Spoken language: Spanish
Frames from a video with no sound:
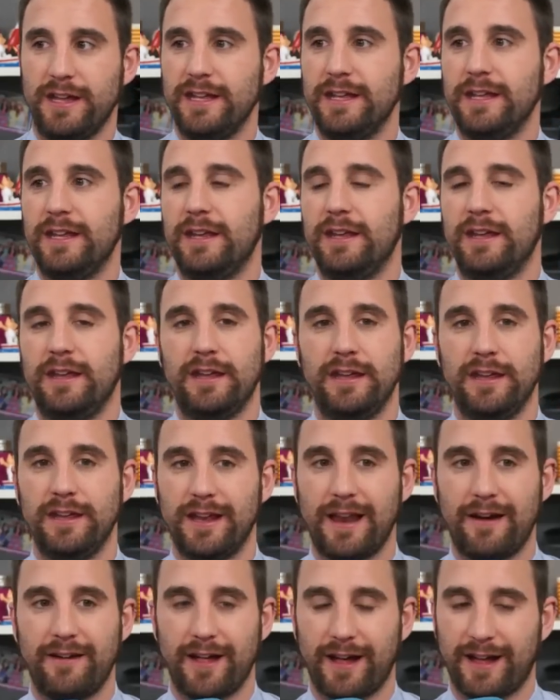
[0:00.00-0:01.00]

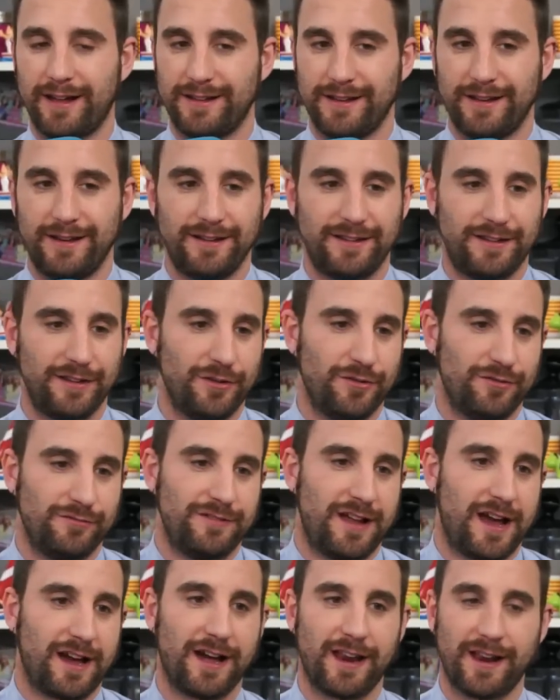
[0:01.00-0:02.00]
Y la verdad es que tiene el tío
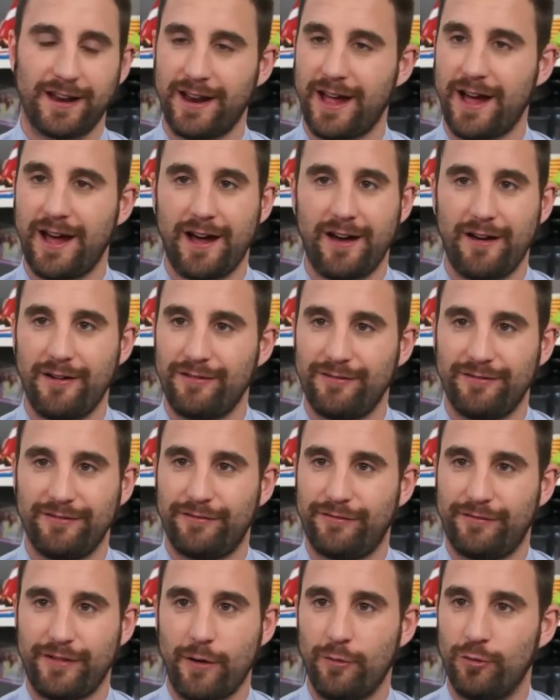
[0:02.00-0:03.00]
una carrera
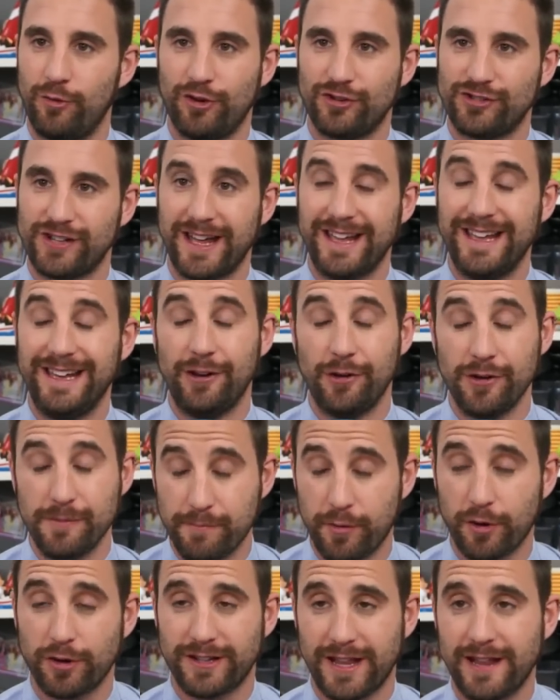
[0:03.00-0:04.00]
fabulosa. Y lo
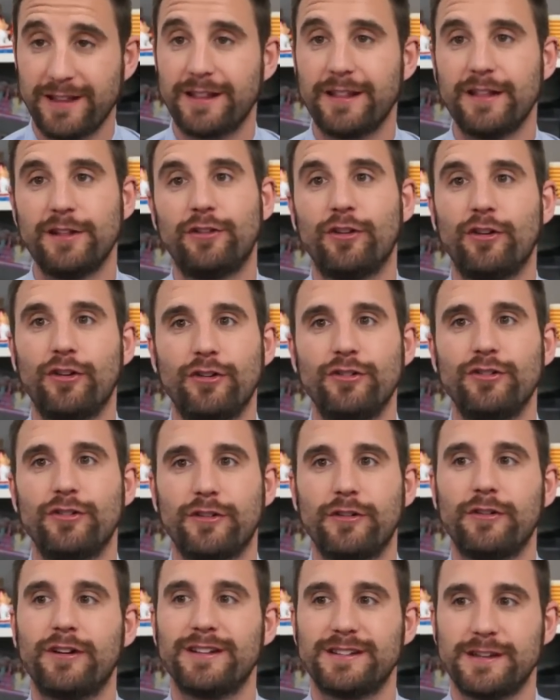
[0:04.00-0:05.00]
importante de todo, yo
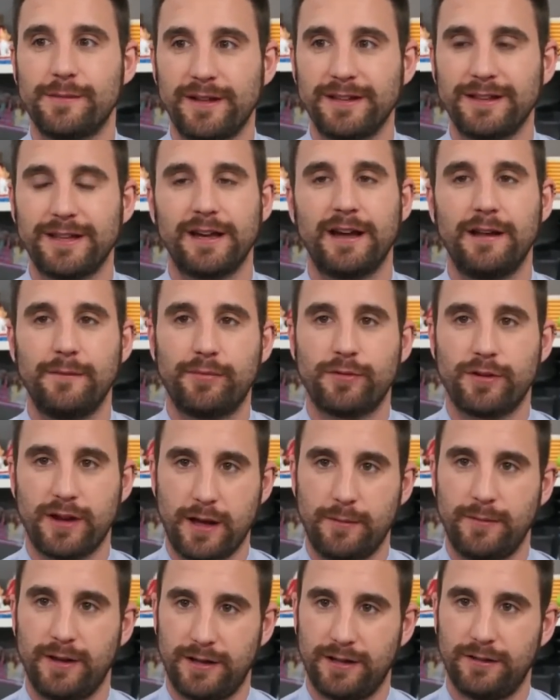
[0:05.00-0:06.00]
creo, es que se mantenga el
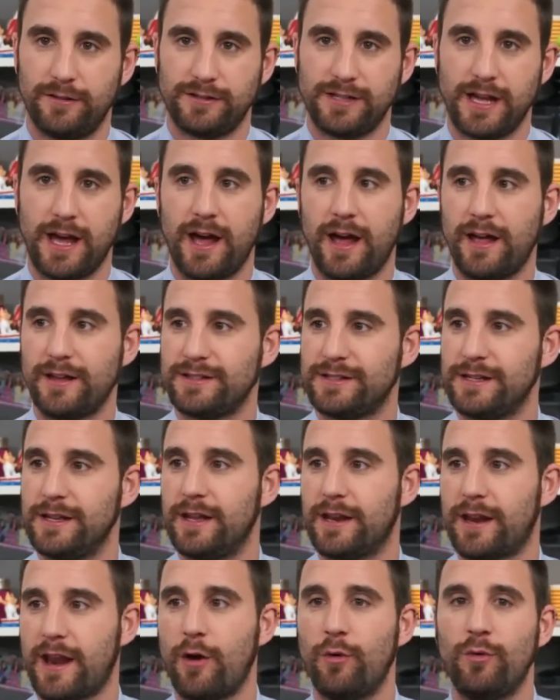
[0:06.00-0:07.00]
programa. O sea,
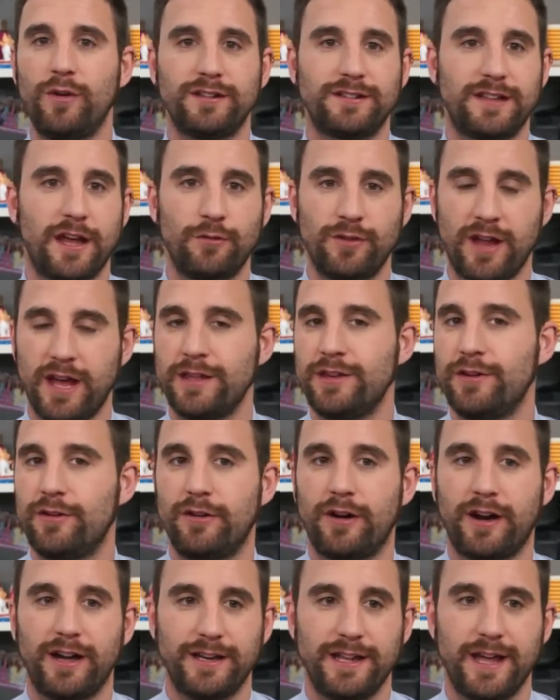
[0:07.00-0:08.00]
si Raúl está un
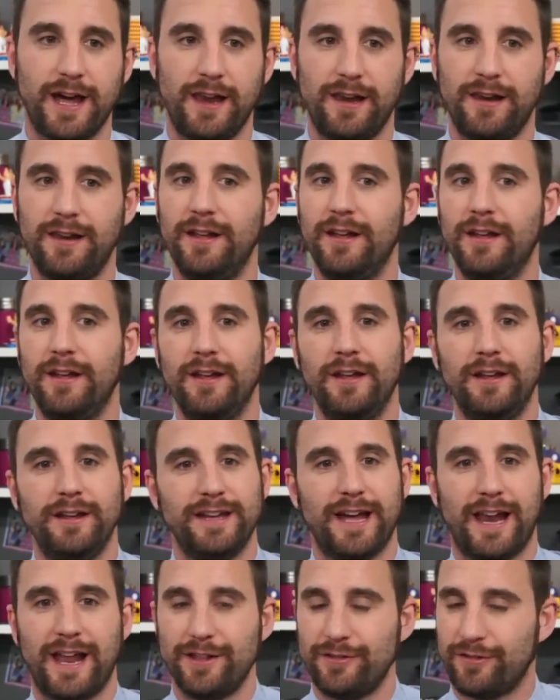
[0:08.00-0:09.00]
año, genial.
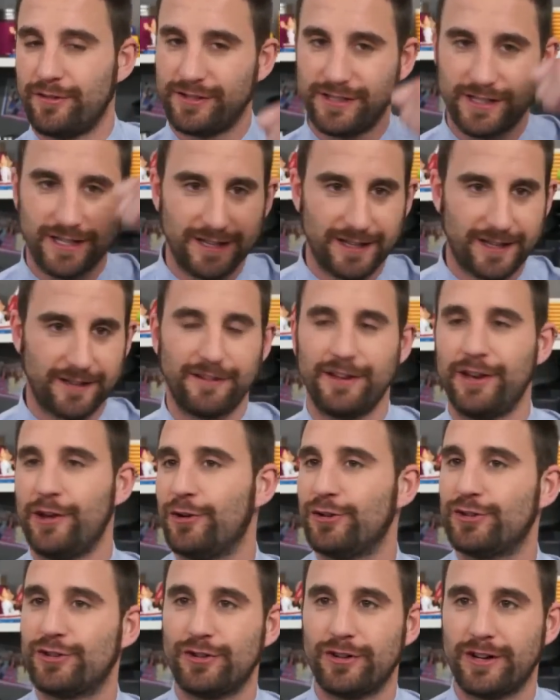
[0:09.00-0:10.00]
Y al año siguiente
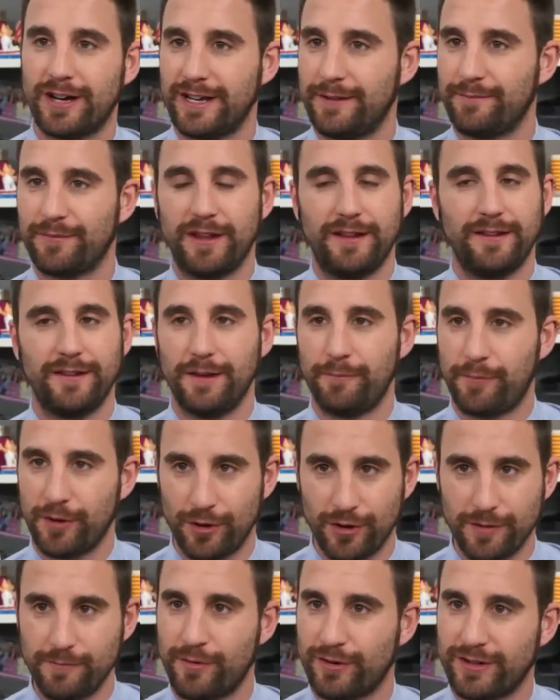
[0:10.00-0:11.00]
viene otro.
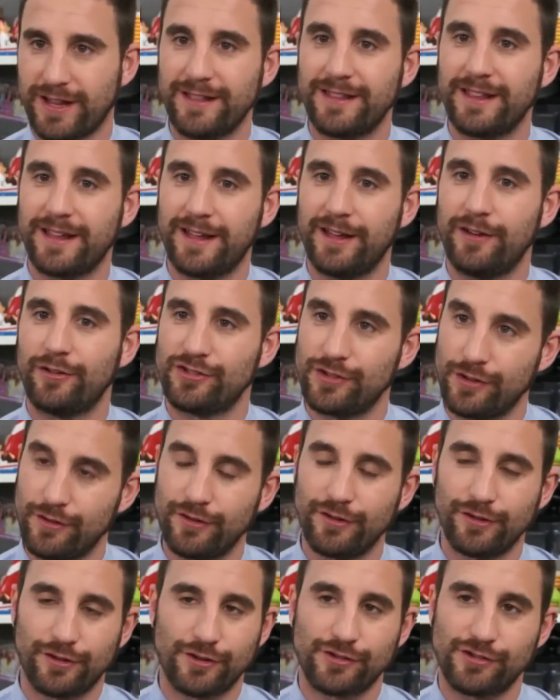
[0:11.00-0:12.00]
Pero lo importante es que
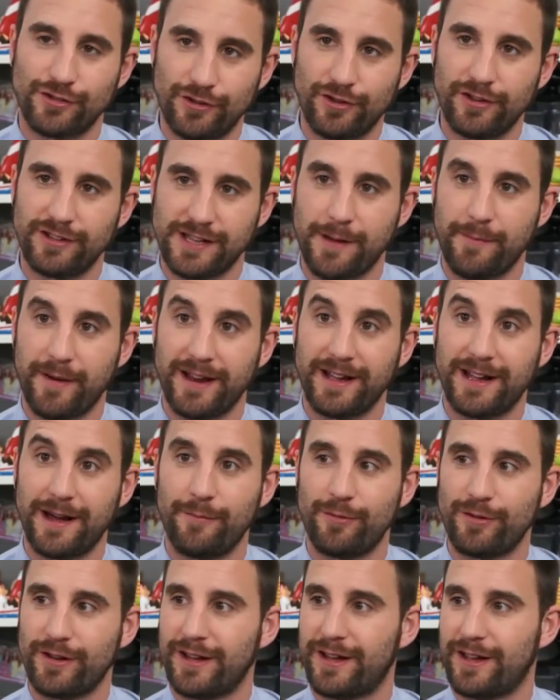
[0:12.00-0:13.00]
óxido nitroso no
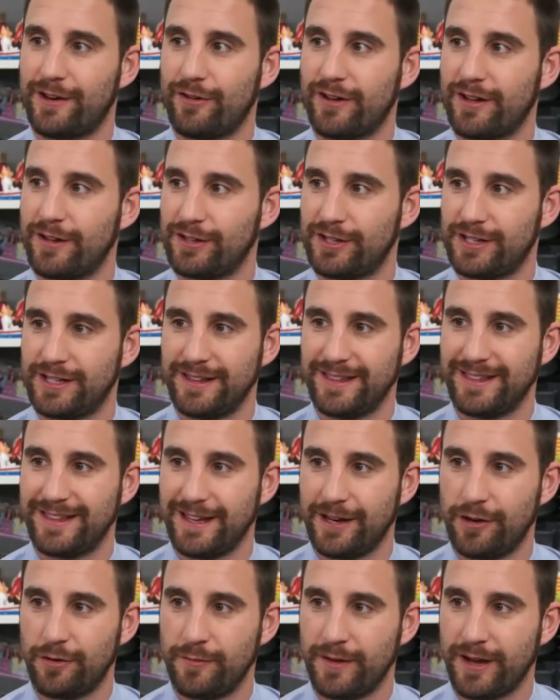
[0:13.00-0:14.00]
desaparezca, porque creo que es
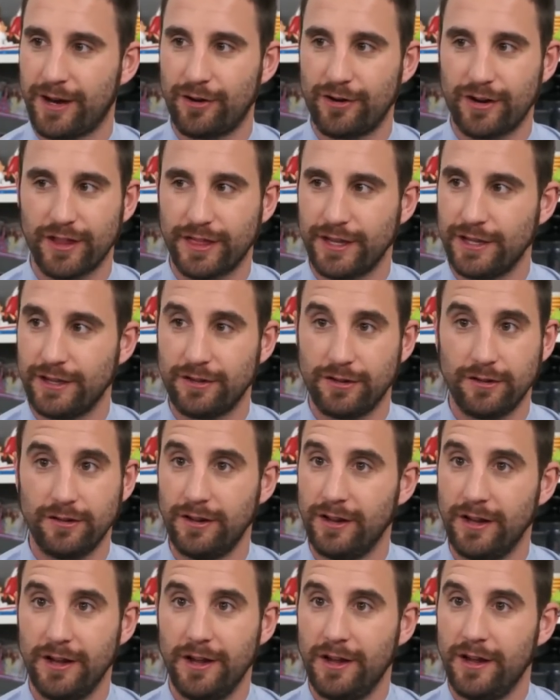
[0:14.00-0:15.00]
de lo mejorcito